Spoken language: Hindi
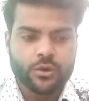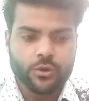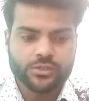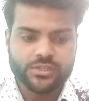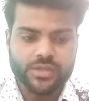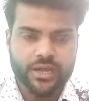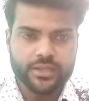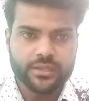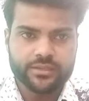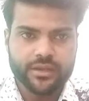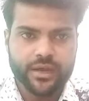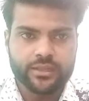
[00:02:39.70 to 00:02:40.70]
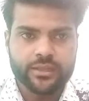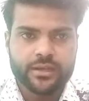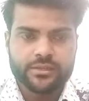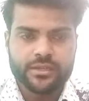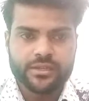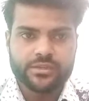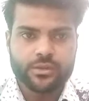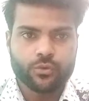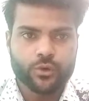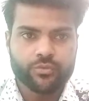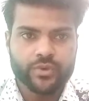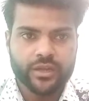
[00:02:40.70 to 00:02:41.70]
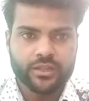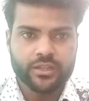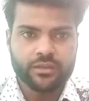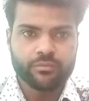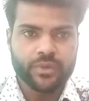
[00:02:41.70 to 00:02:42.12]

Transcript: और साथ ही साथ जैसे कोई व्यक्ति